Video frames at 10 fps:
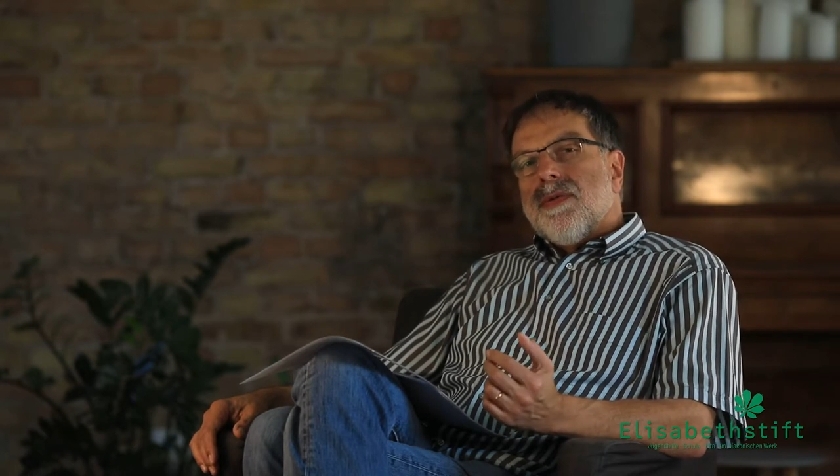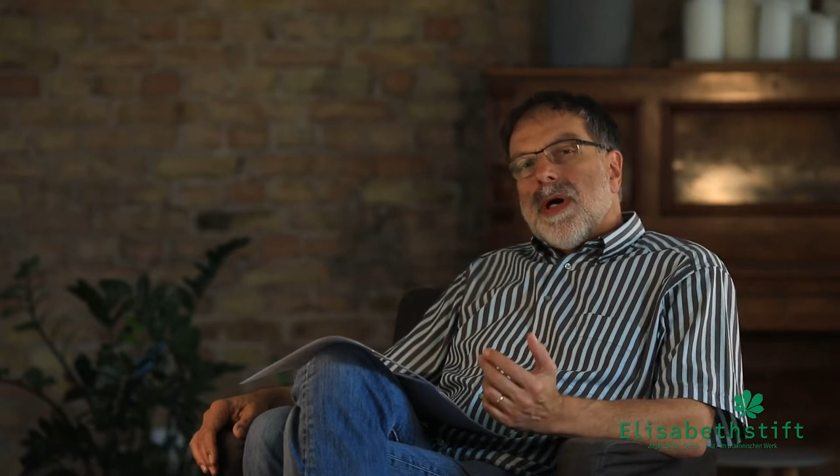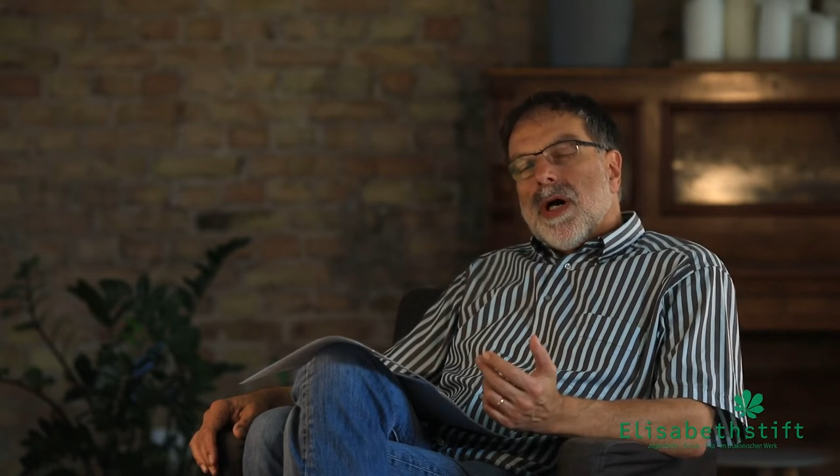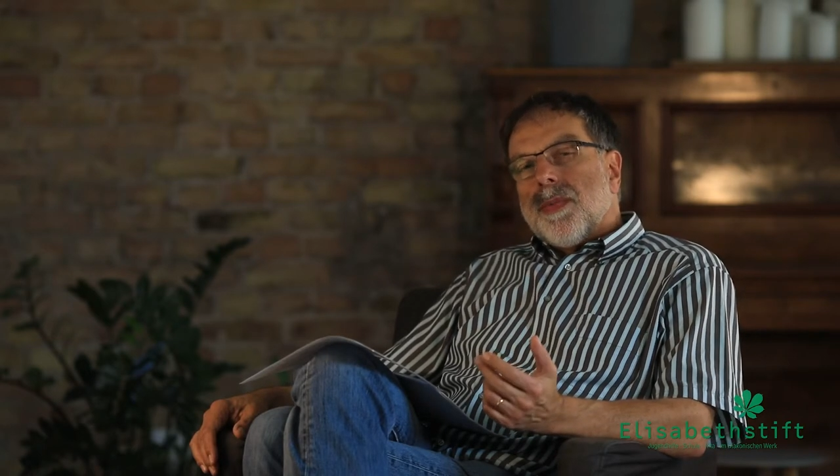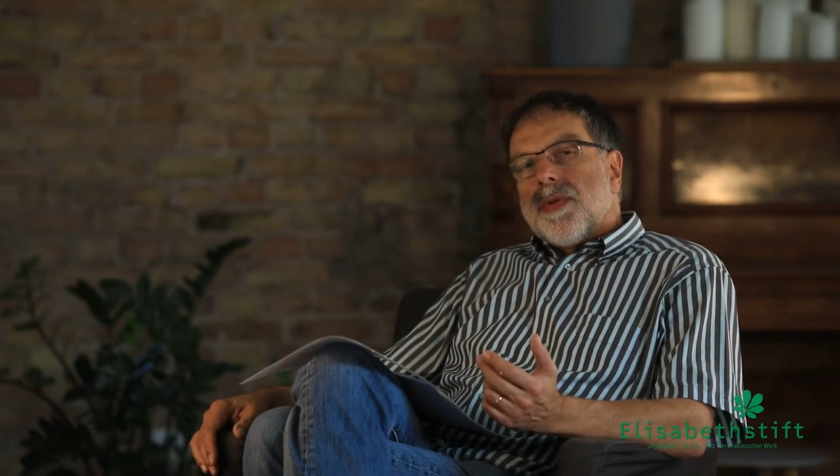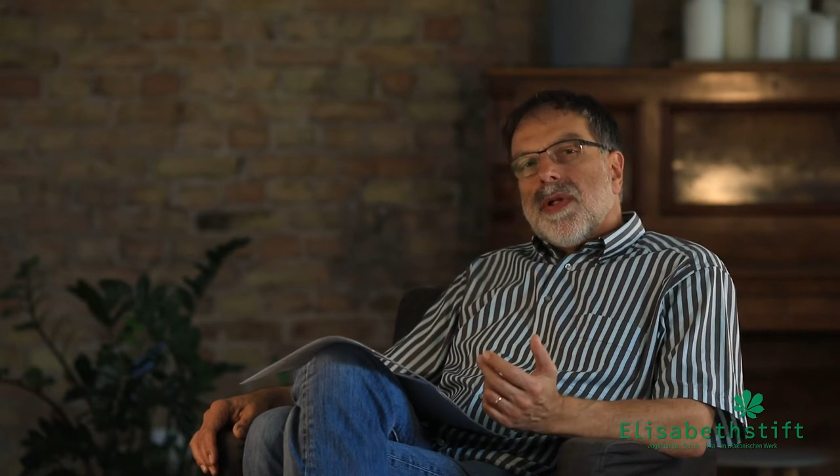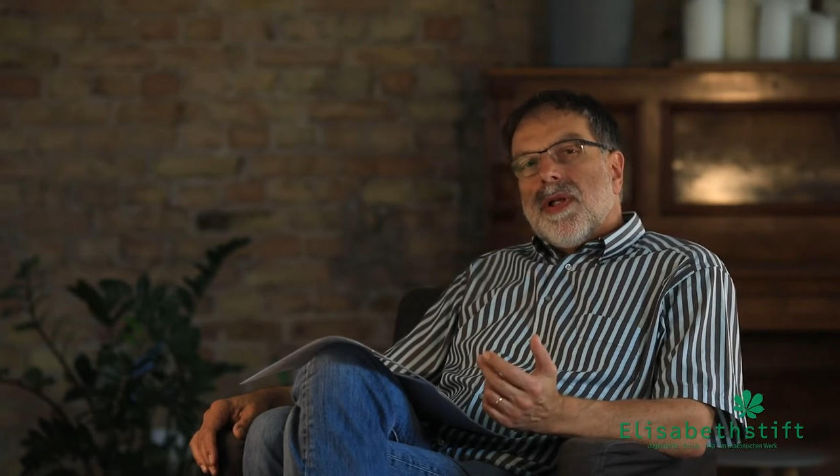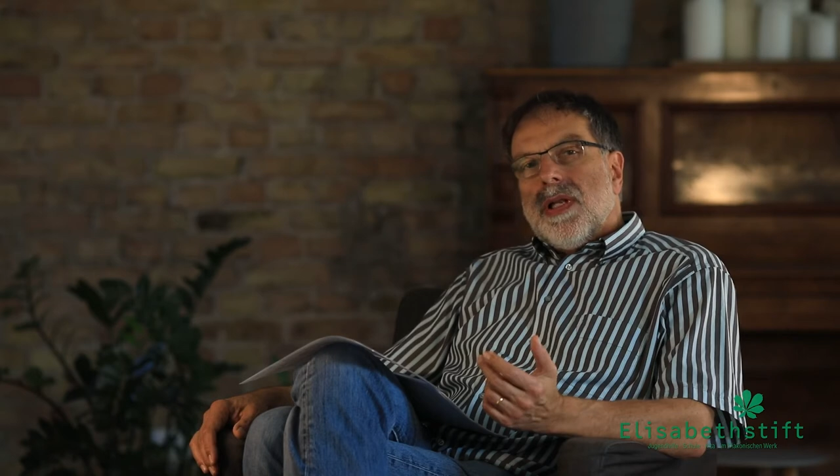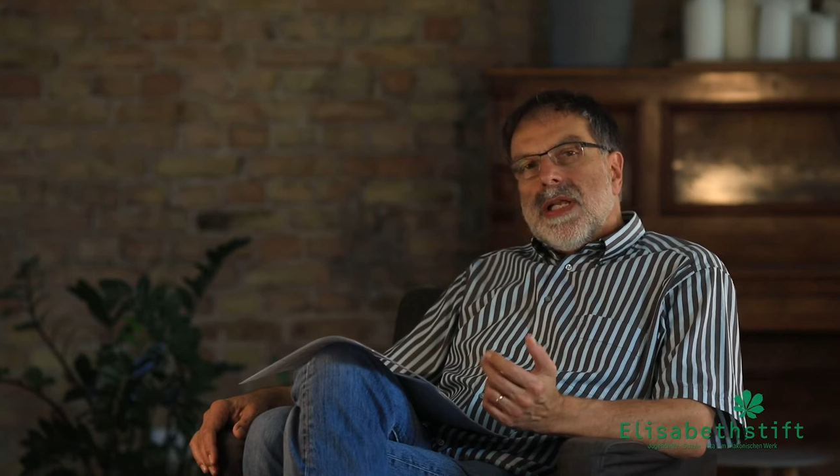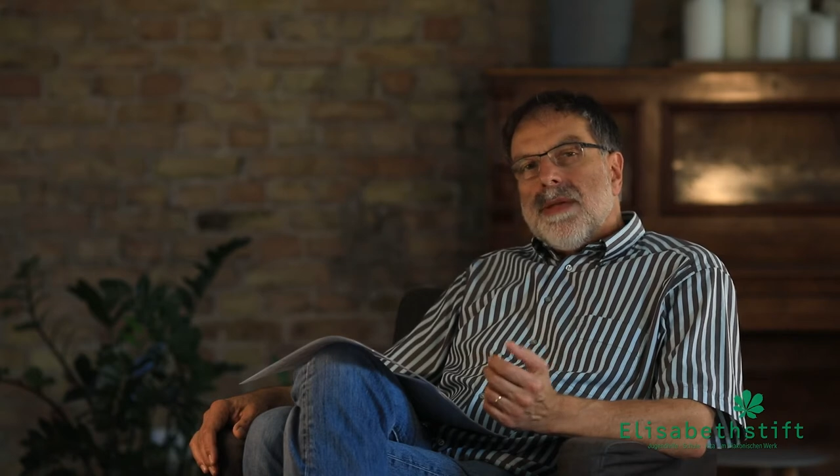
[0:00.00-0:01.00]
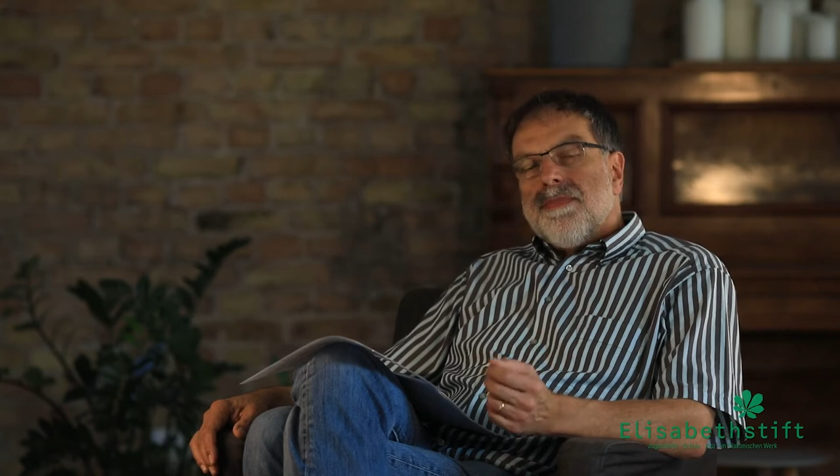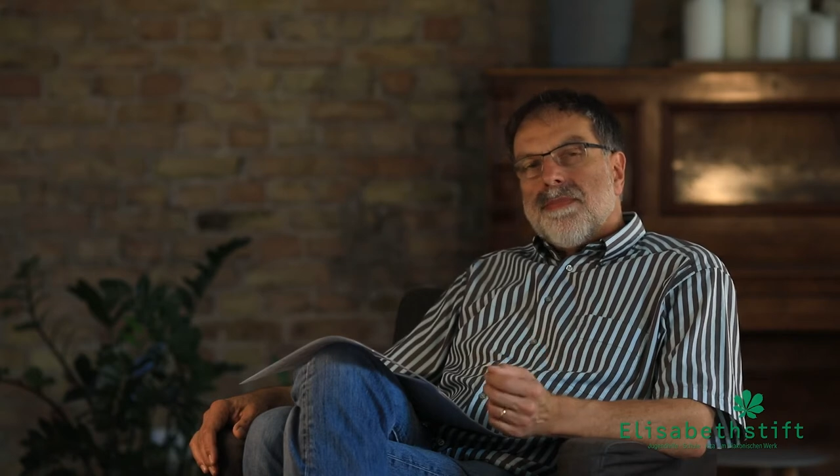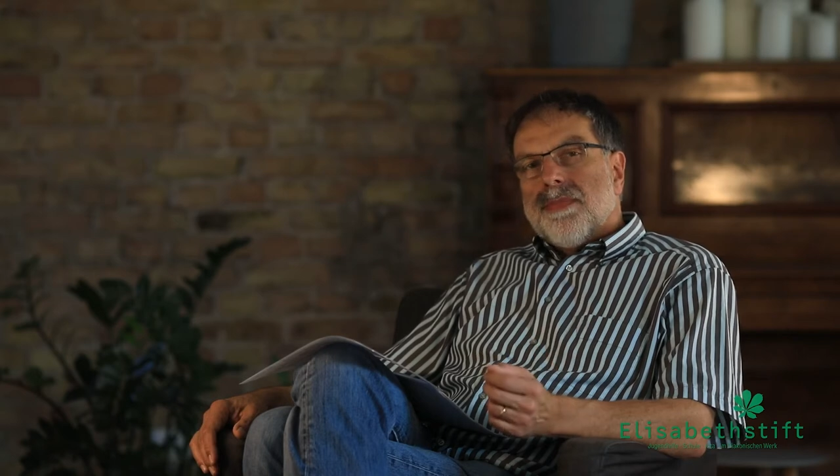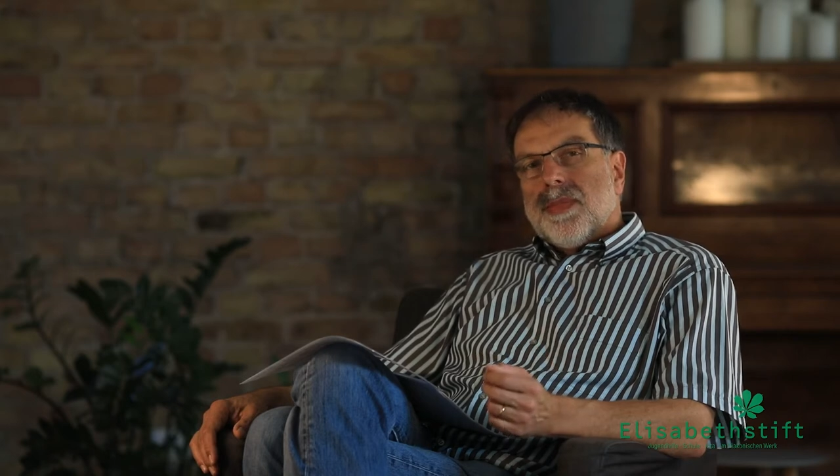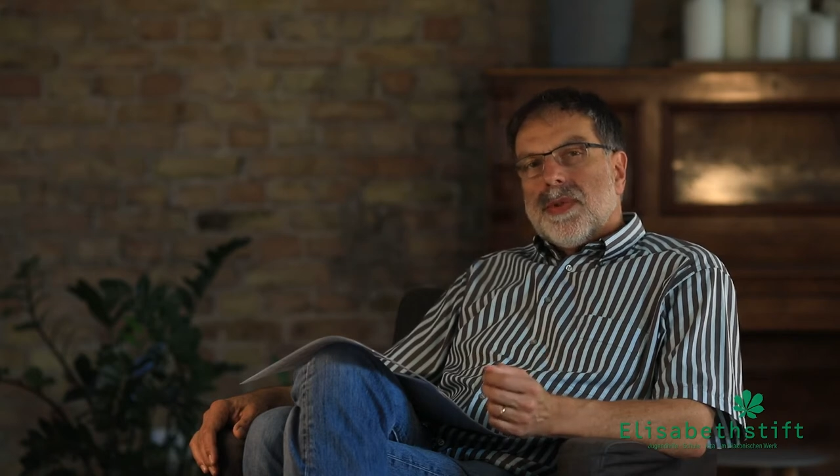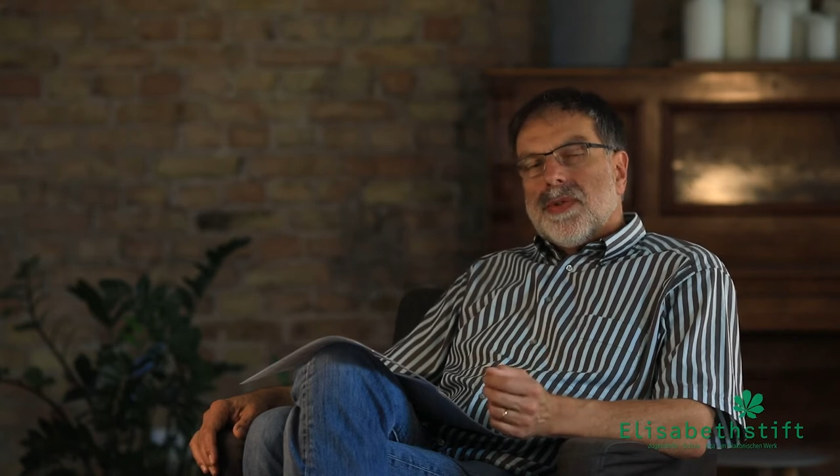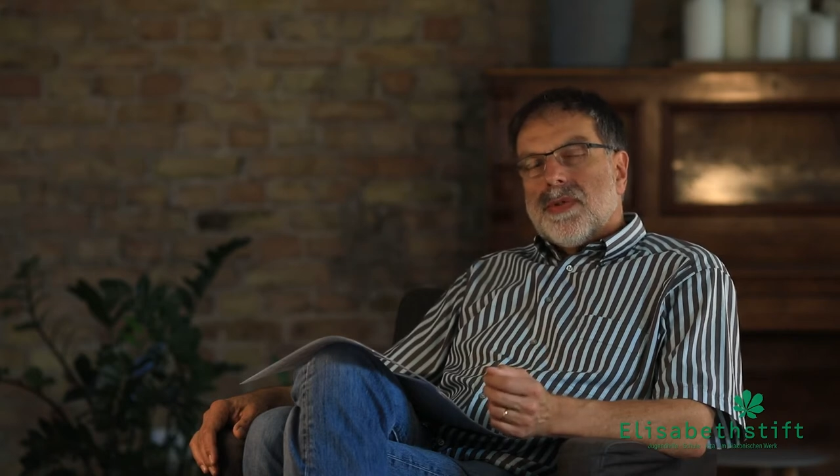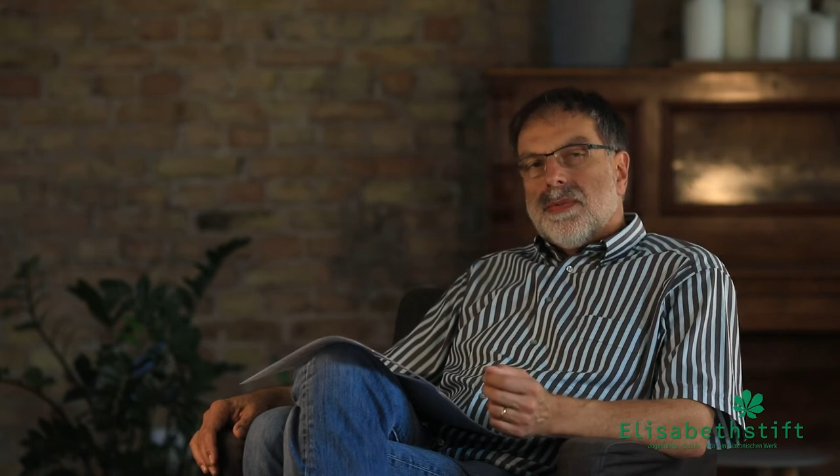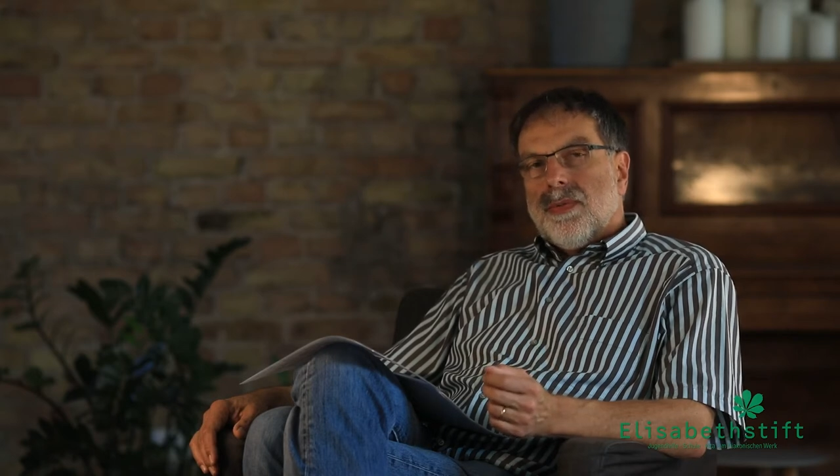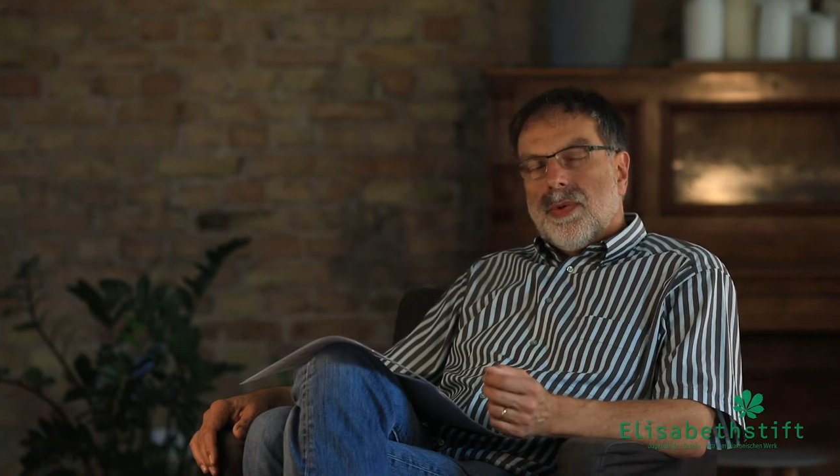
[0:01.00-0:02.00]
überhaupt leben
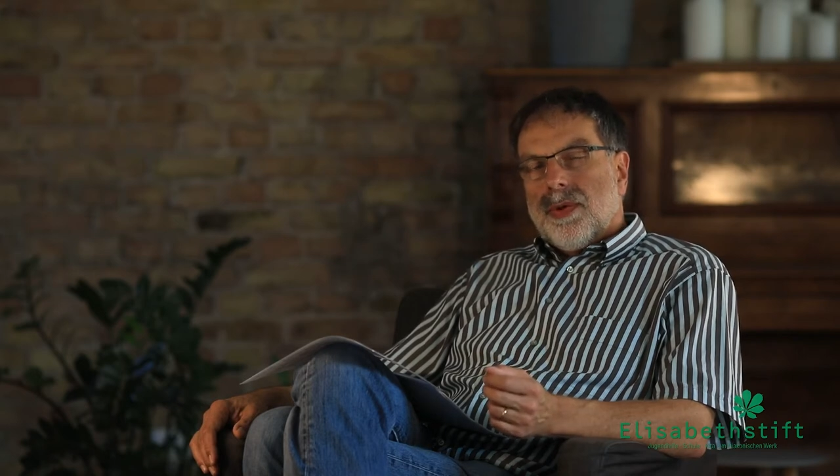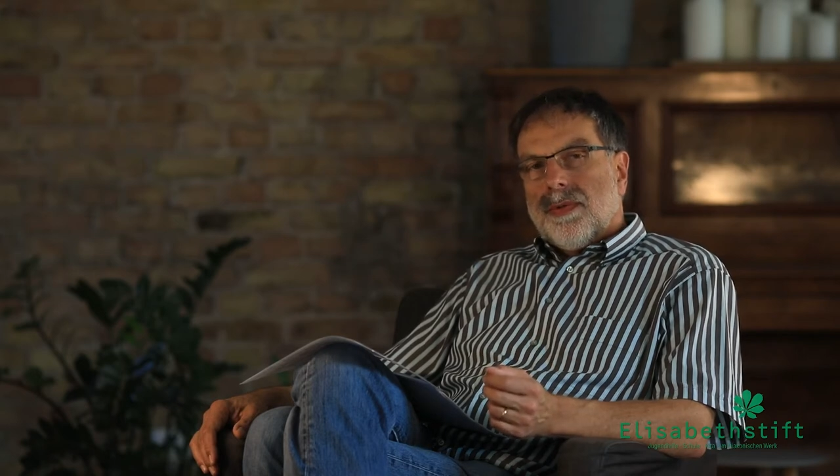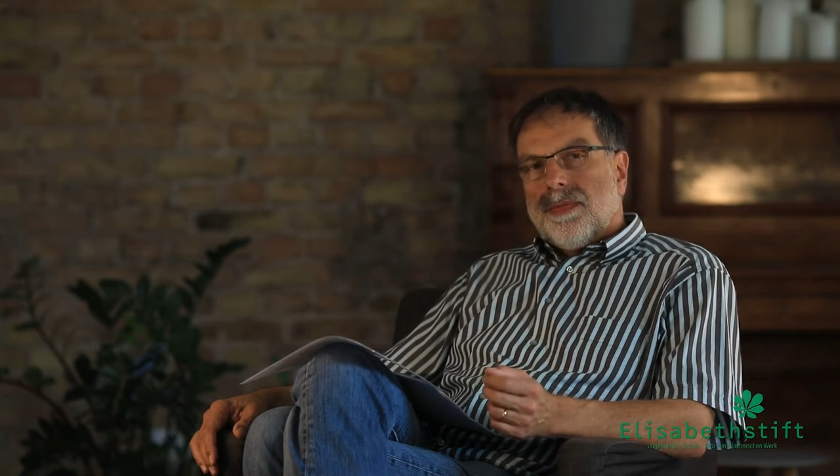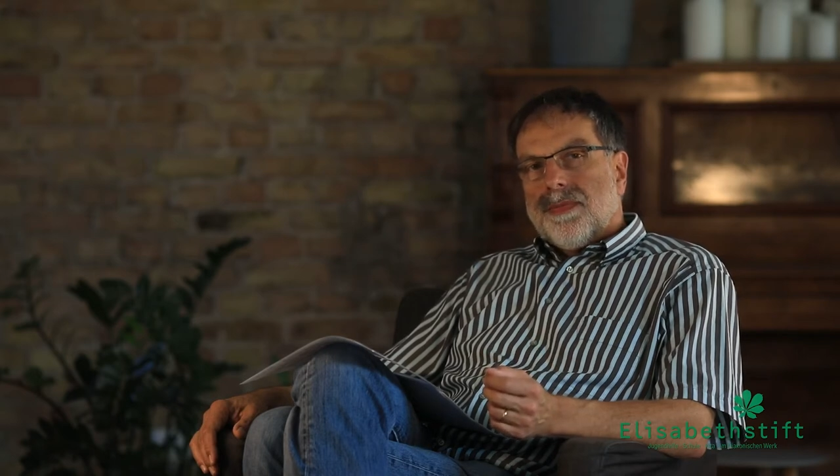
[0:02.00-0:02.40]
zu mögen.